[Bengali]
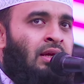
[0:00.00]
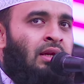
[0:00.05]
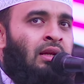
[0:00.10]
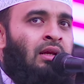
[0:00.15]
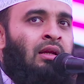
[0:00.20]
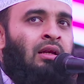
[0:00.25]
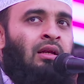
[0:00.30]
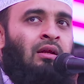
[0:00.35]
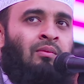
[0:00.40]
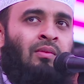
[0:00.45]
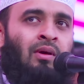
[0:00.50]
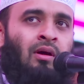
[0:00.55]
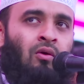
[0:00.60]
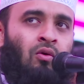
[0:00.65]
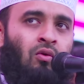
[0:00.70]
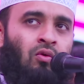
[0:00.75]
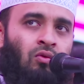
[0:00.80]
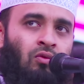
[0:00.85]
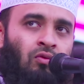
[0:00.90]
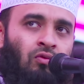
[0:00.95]

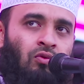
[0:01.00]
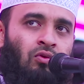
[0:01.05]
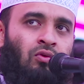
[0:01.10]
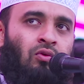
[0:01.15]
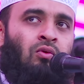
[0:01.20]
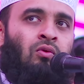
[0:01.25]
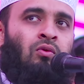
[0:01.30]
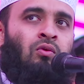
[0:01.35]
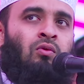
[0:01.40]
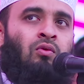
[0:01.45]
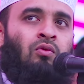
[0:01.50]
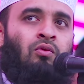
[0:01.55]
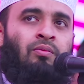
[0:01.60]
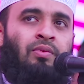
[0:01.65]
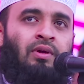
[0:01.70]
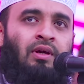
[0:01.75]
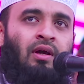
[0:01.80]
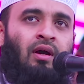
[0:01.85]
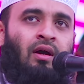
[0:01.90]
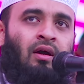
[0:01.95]

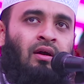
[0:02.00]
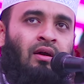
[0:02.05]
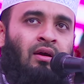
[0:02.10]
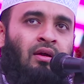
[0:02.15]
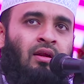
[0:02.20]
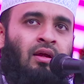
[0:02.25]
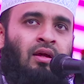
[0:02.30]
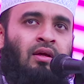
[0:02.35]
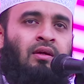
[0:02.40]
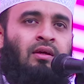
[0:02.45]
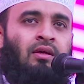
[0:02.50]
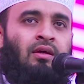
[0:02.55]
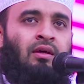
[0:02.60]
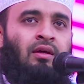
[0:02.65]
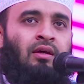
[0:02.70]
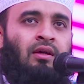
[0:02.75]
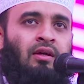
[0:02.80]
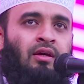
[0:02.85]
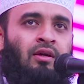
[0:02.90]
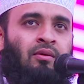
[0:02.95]
المغضوب
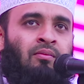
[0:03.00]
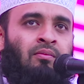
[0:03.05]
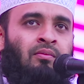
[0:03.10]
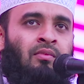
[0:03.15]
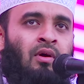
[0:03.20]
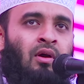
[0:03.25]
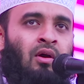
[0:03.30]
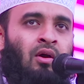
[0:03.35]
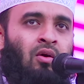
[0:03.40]
عليهم